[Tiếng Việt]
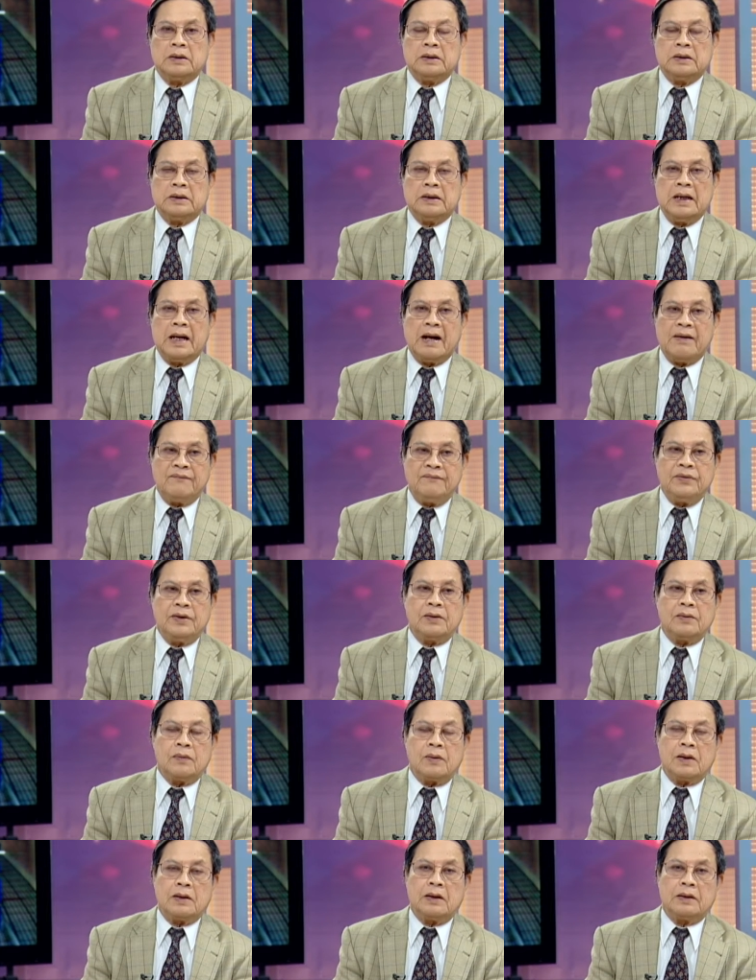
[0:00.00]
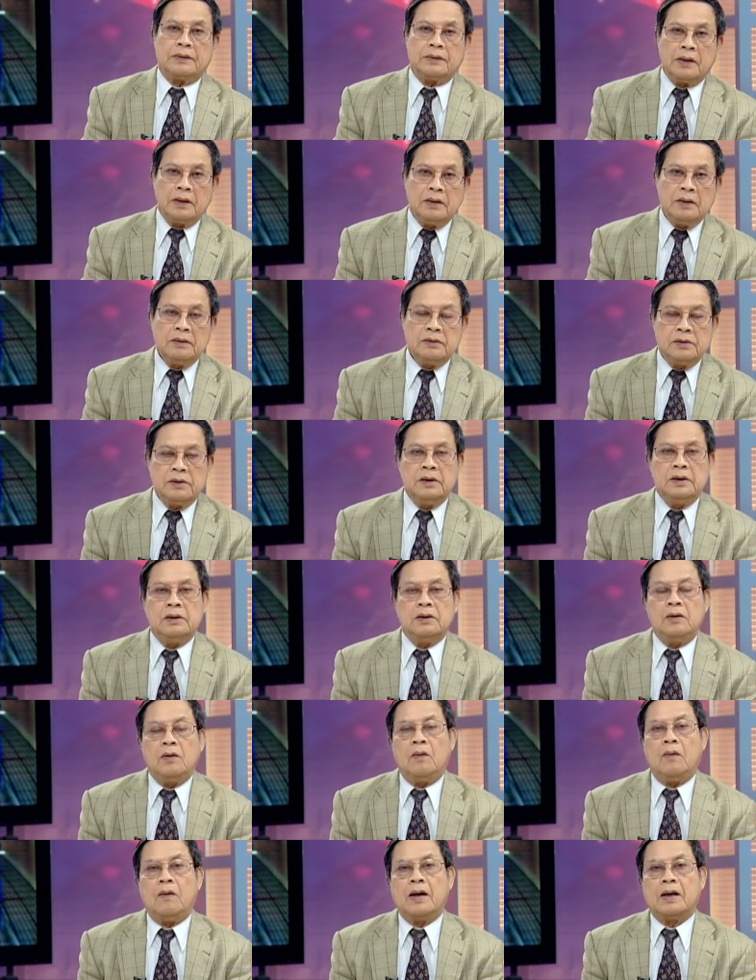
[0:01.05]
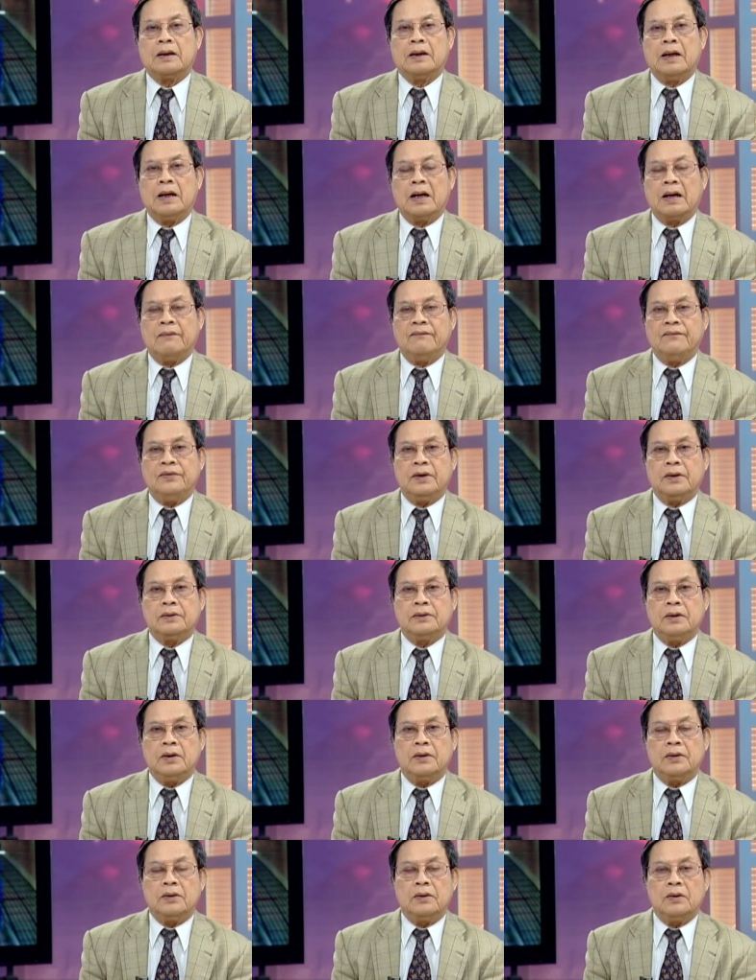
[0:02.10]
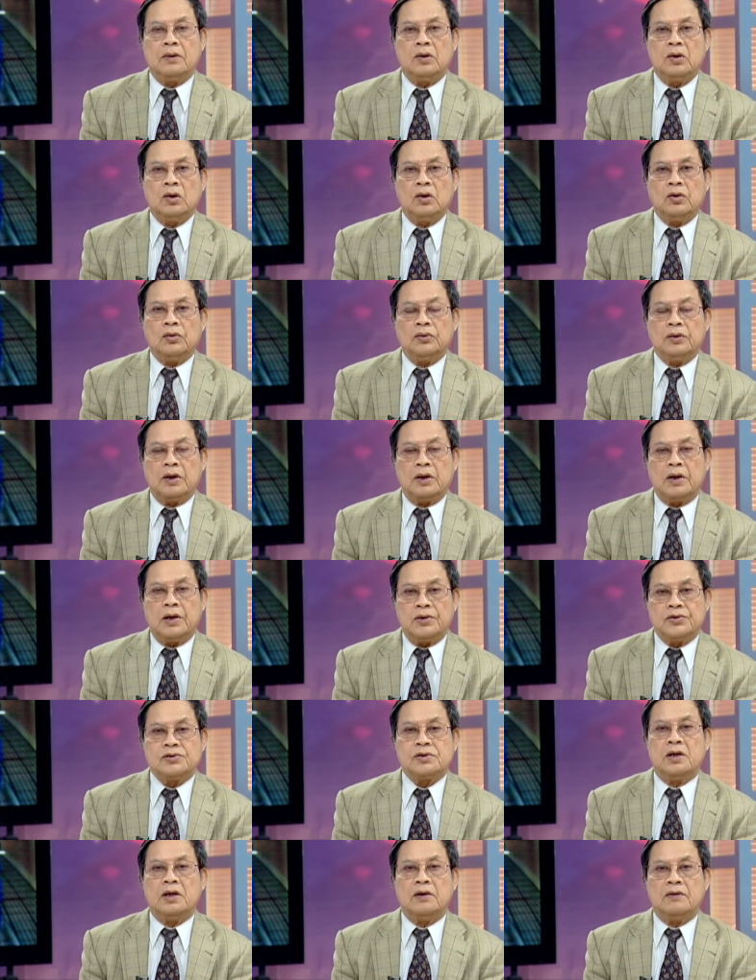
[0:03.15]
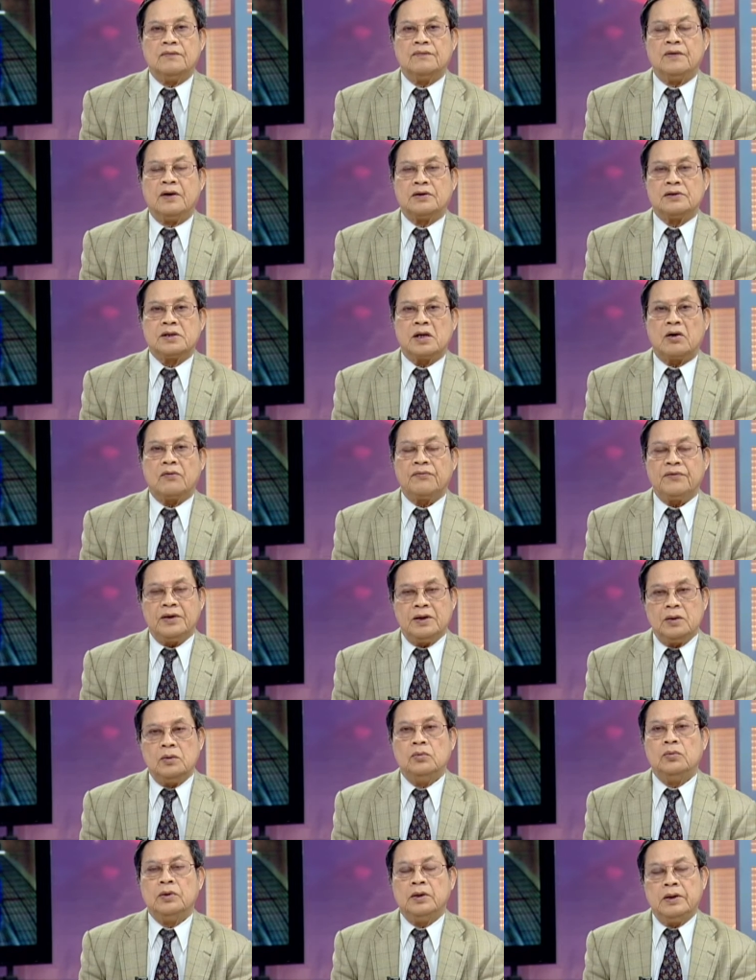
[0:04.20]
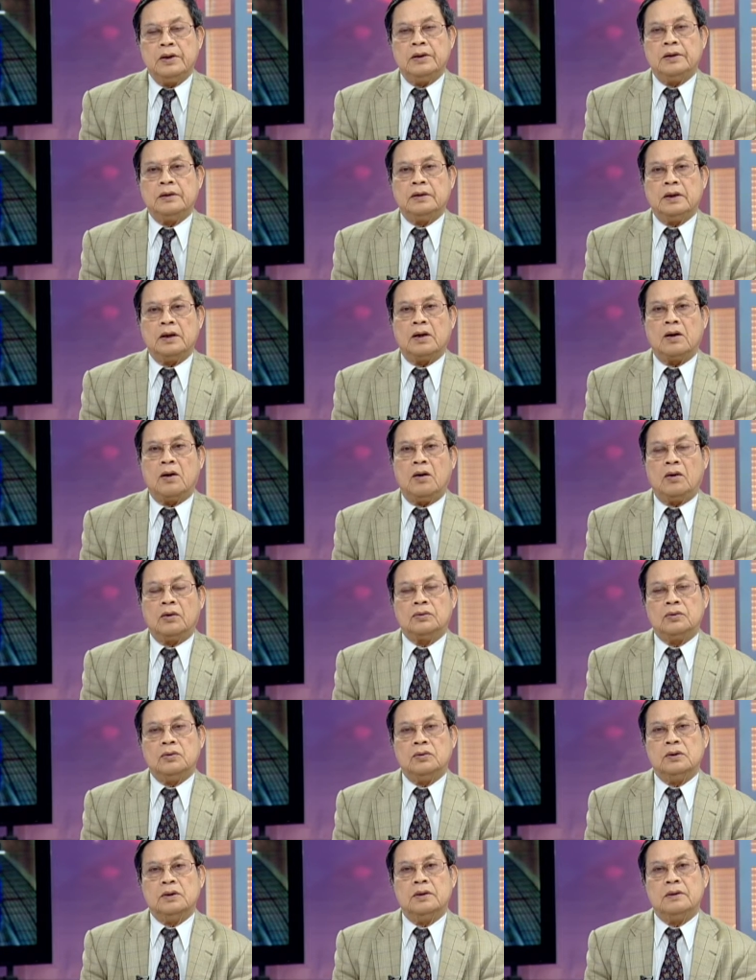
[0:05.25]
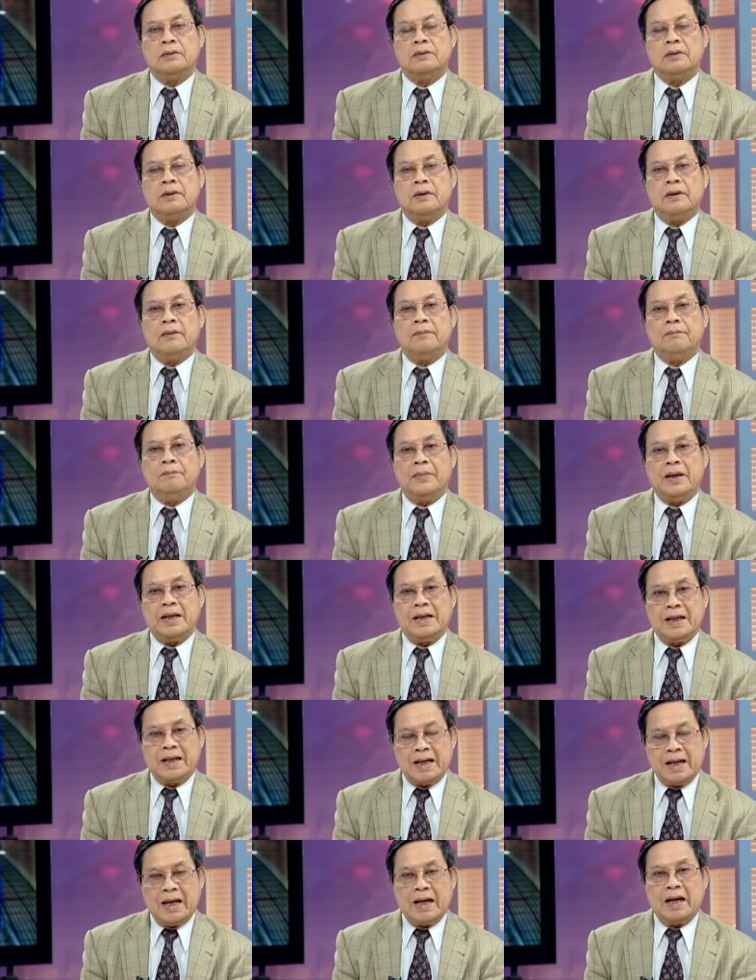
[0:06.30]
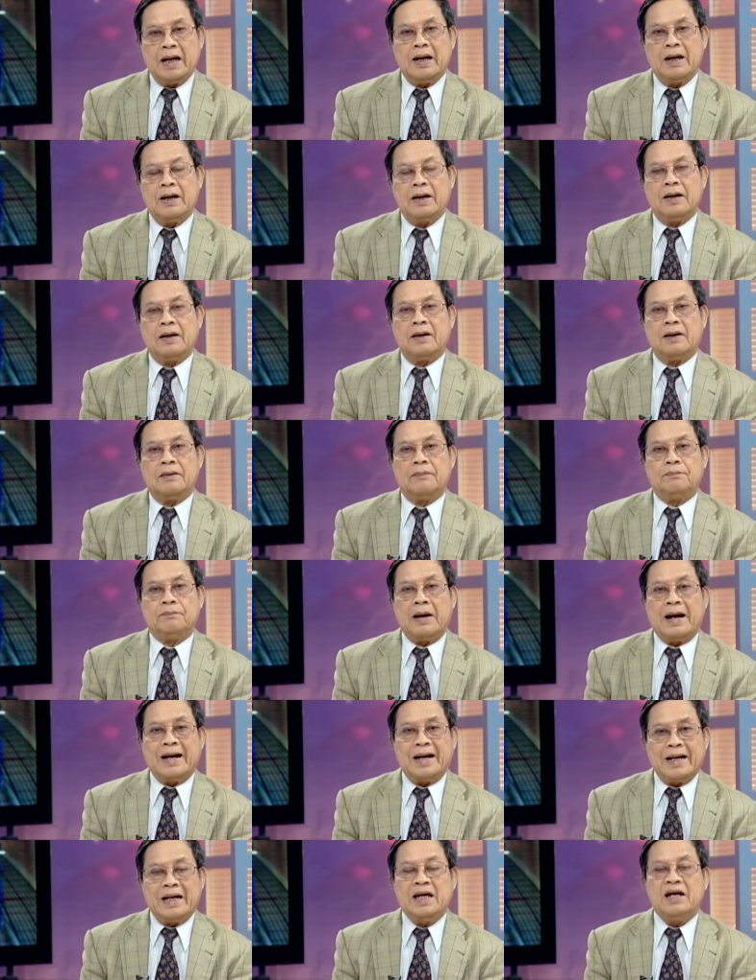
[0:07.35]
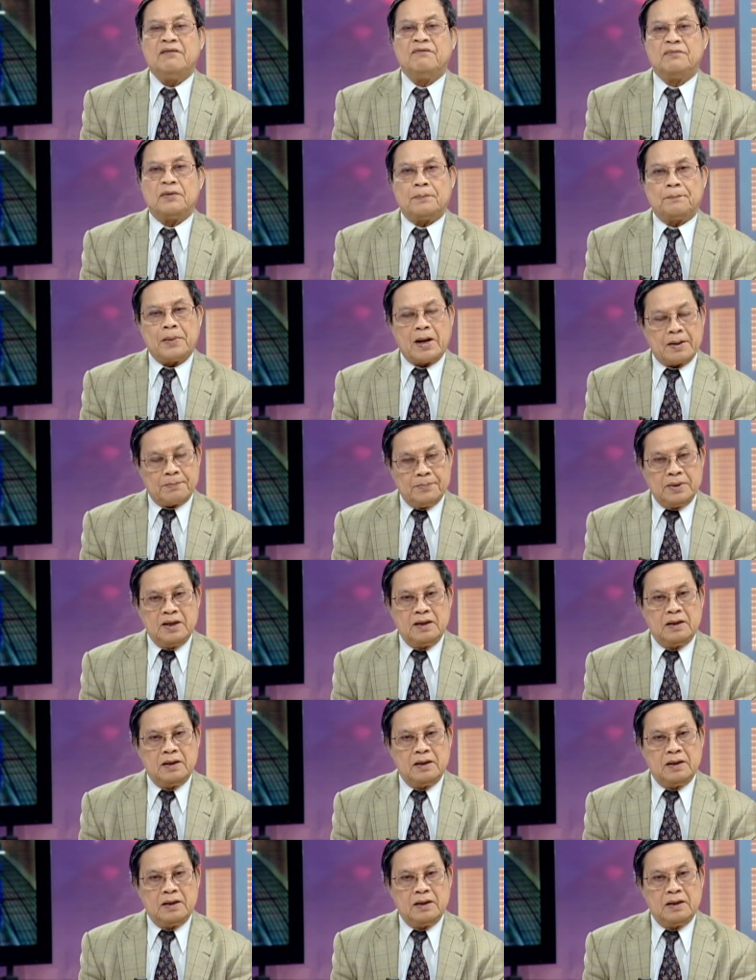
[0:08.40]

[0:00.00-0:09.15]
làm việc hoặc là tư hoặc là làm việc cho những cơ sở và sau về hưu thì có thưởng Medicare part A và part B